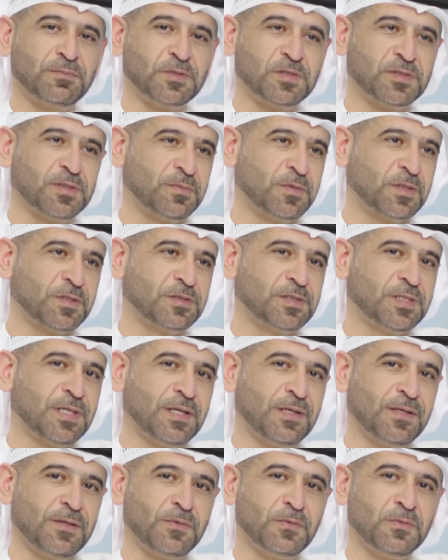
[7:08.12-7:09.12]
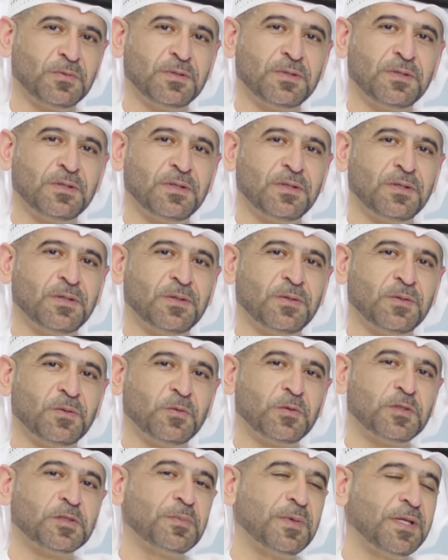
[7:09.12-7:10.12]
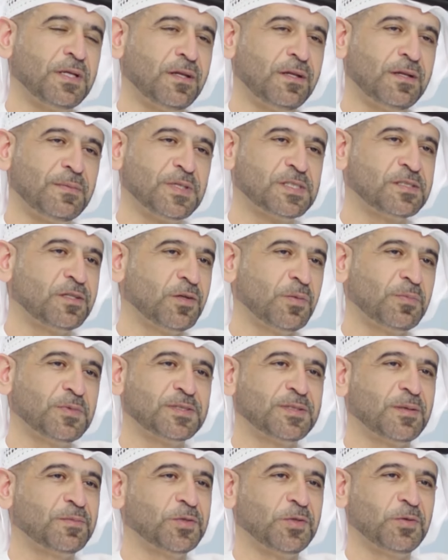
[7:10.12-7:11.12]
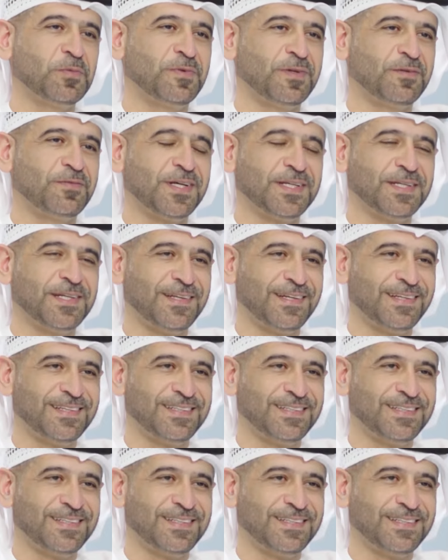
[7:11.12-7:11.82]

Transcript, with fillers: مستمر إن شاء الله ونتمنى ان بس انهم يستمتعون في الفاينل